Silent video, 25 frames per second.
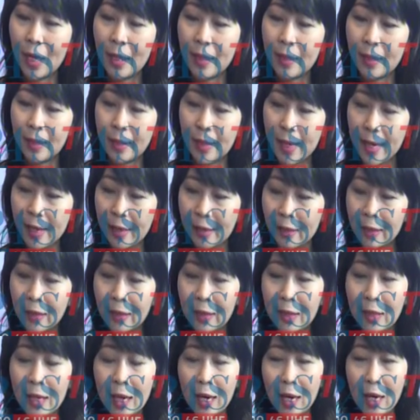dengan
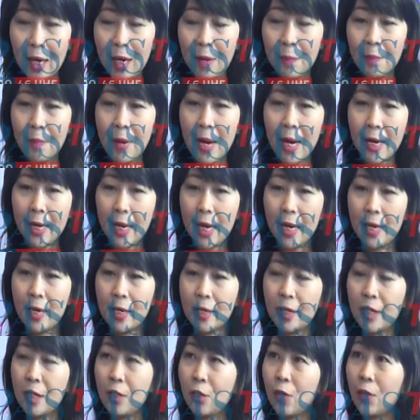um, Hari
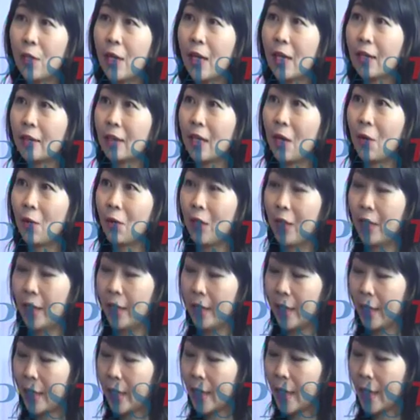Anak Nasional tahun hmm.
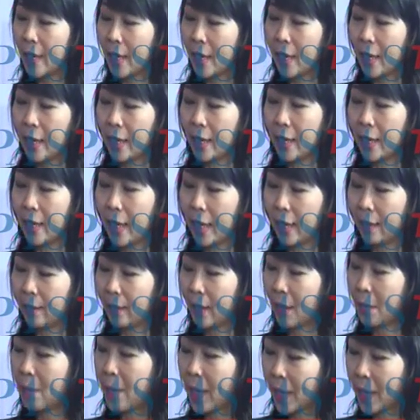ini dengan tema